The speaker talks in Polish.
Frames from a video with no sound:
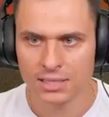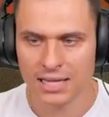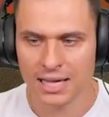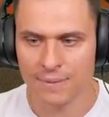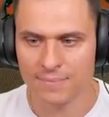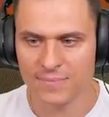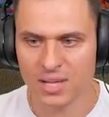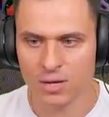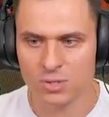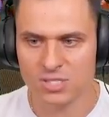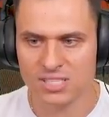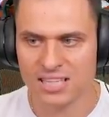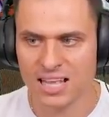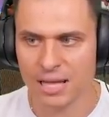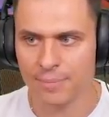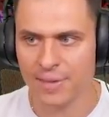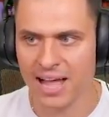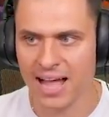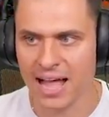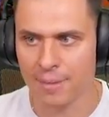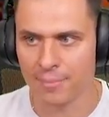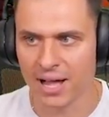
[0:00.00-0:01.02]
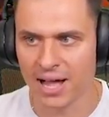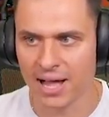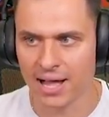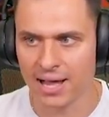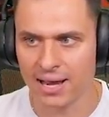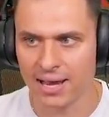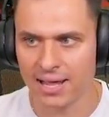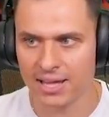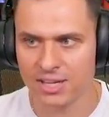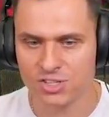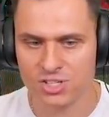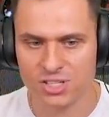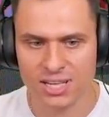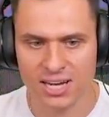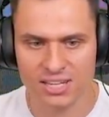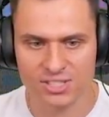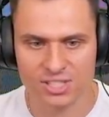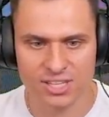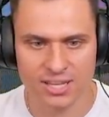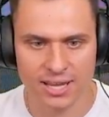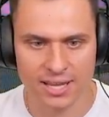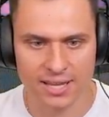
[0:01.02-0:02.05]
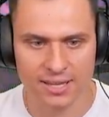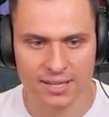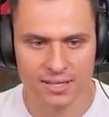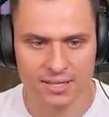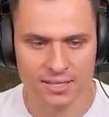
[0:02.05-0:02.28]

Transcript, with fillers: Ja bym dał z Kamehama, ale jeszcze na razie nie,